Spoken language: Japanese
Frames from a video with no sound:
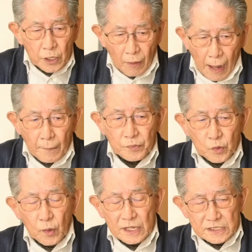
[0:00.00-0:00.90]
は
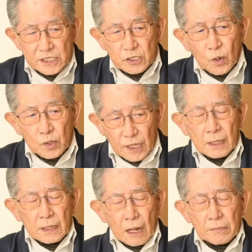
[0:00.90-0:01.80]
どっか地上
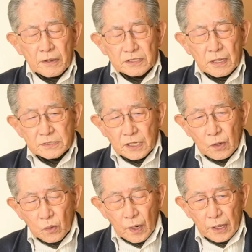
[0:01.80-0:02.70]
でなるべく寒さの
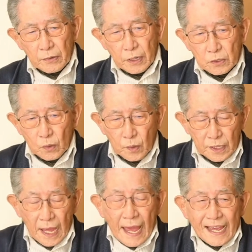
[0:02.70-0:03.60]
来ないようなところに
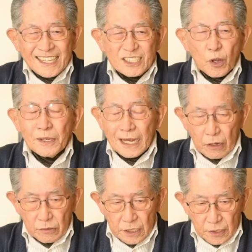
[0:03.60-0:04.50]
潜み隠
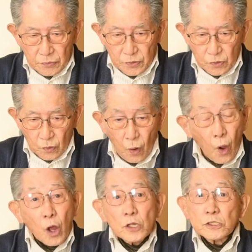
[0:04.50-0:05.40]
れて冬を
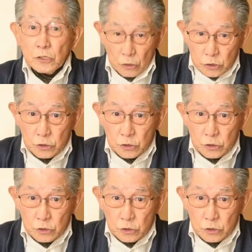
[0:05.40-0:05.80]
過ごす。